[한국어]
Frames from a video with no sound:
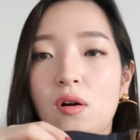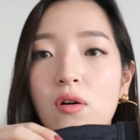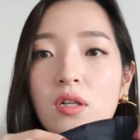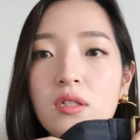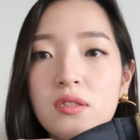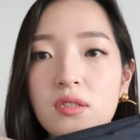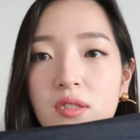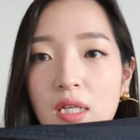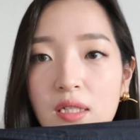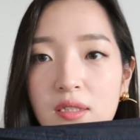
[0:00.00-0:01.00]
허리를
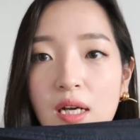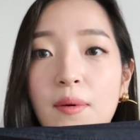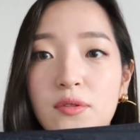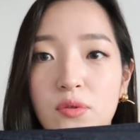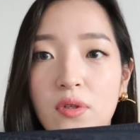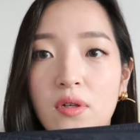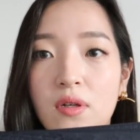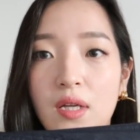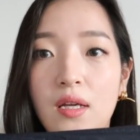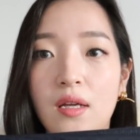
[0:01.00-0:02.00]
탁 잡아줘요.
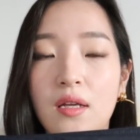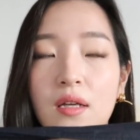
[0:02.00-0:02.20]
예.